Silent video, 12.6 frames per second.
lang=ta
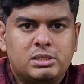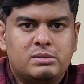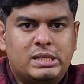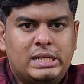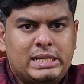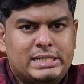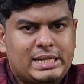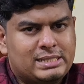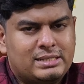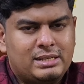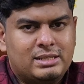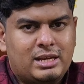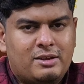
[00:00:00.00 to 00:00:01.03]
ஆப்ஷன்ஸ் வந்து அந்த
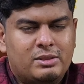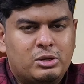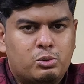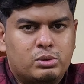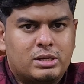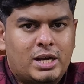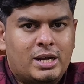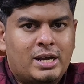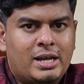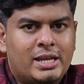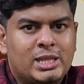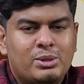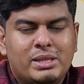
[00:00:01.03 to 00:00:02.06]
டச் சென்சரில் வந்து கொடுத்துருக்காங்க
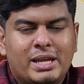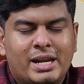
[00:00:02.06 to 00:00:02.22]
இது